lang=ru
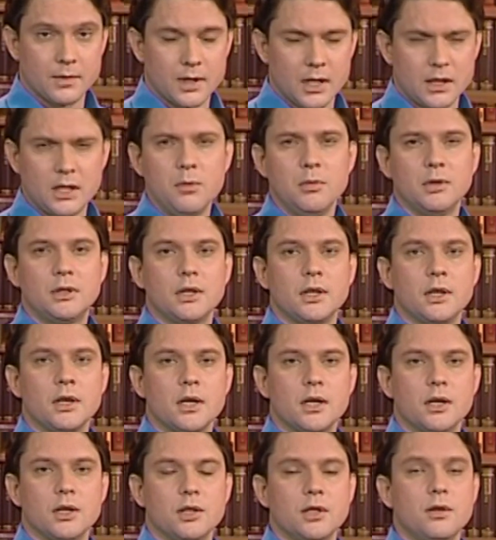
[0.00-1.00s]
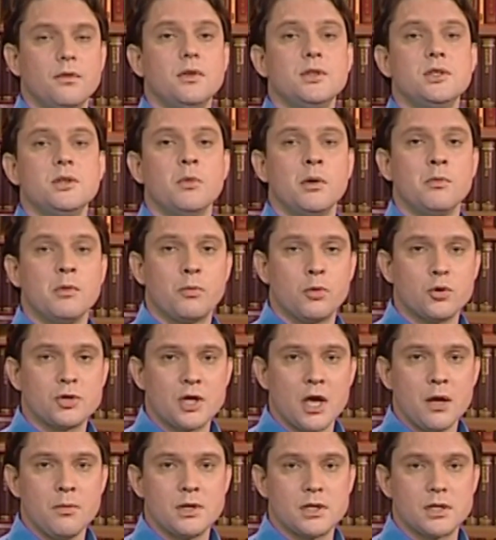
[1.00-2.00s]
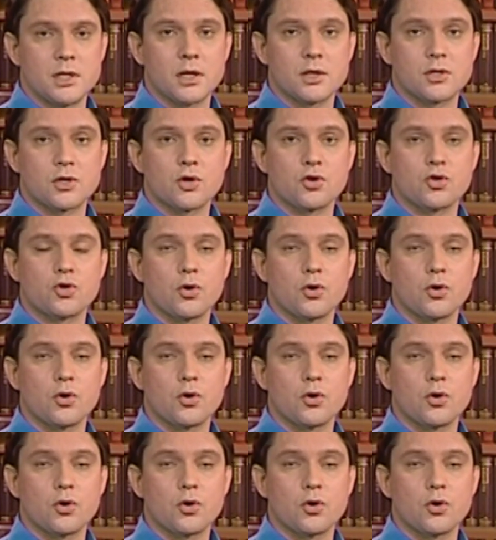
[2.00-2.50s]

Какими-то невидимыми путями сердце